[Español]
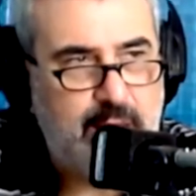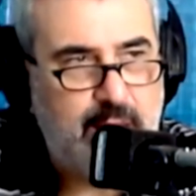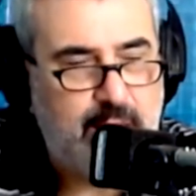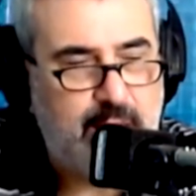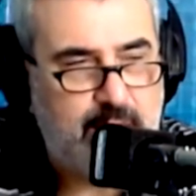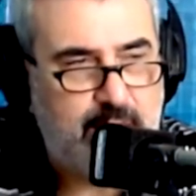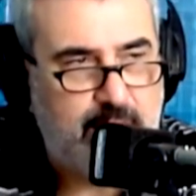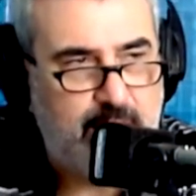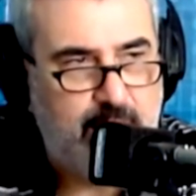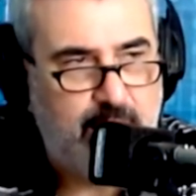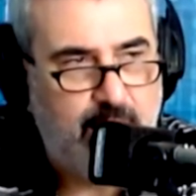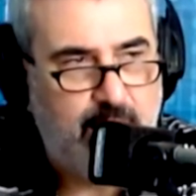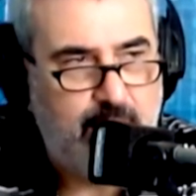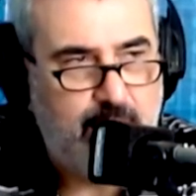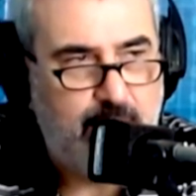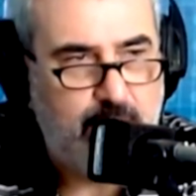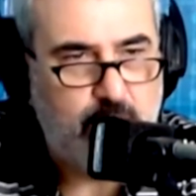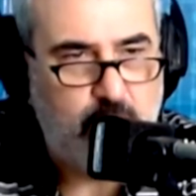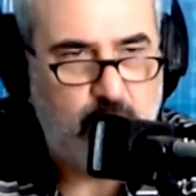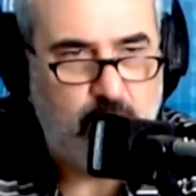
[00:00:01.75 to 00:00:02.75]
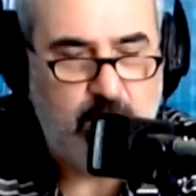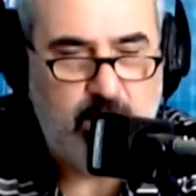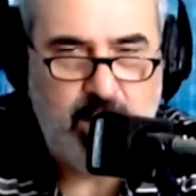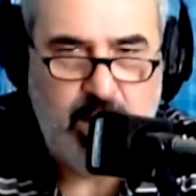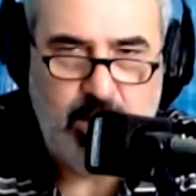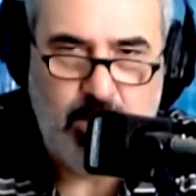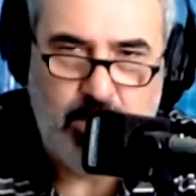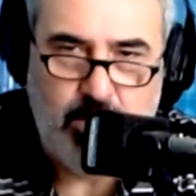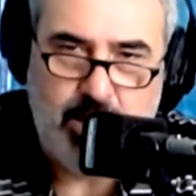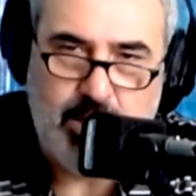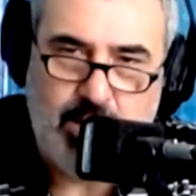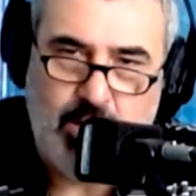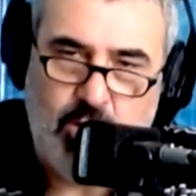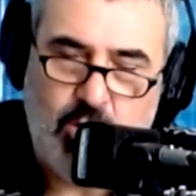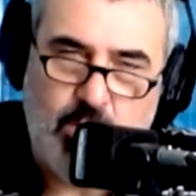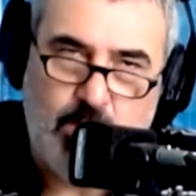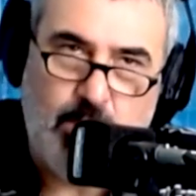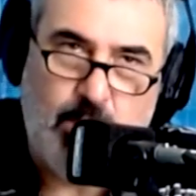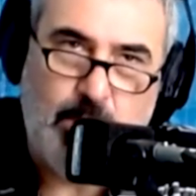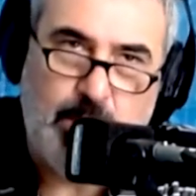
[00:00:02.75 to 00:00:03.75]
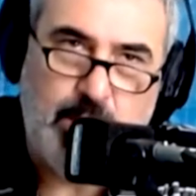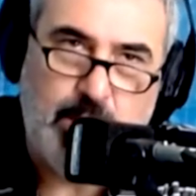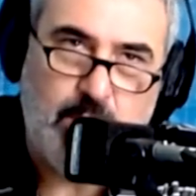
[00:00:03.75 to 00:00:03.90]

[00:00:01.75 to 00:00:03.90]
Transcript: que ha surgido en este último momento en la